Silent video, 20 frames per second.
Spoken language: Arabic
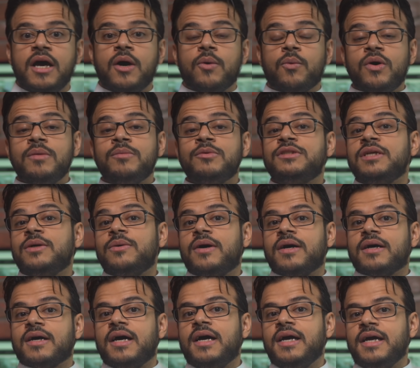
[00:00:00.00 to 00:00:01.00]

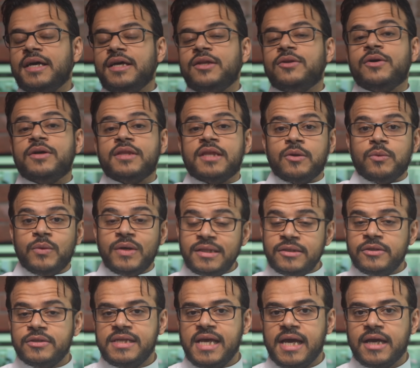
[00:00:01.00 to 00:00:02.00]
والمتوقع انه اذا
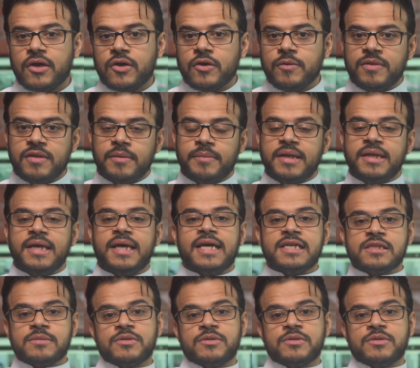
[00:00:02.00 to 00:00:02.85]
الويندوز حقكم 8 لازم